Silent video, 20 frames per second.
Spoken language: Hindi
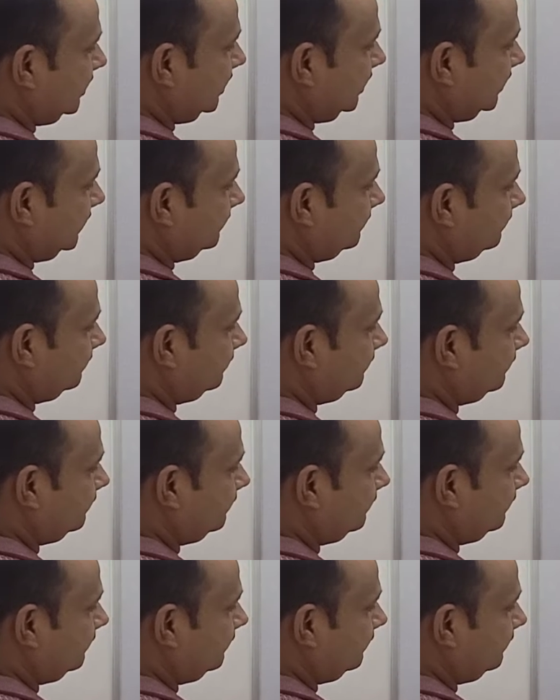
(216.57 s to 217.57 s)
हैं
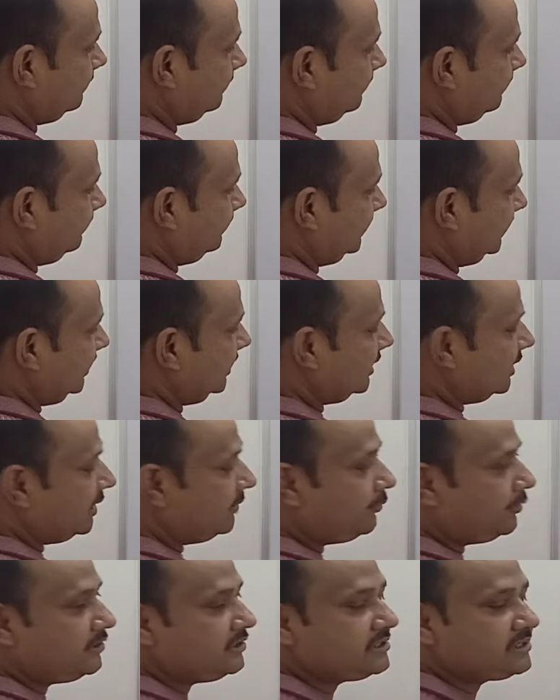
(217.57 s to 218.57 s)
ये
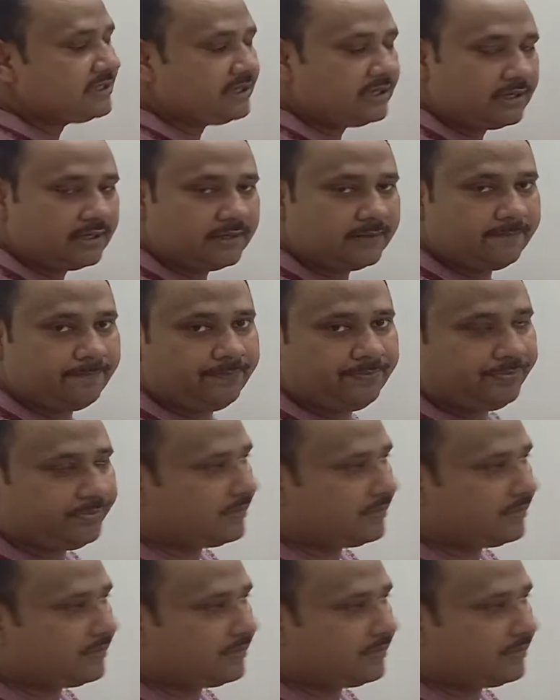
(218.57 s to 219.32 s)
अगला पॉइंट इसने कहा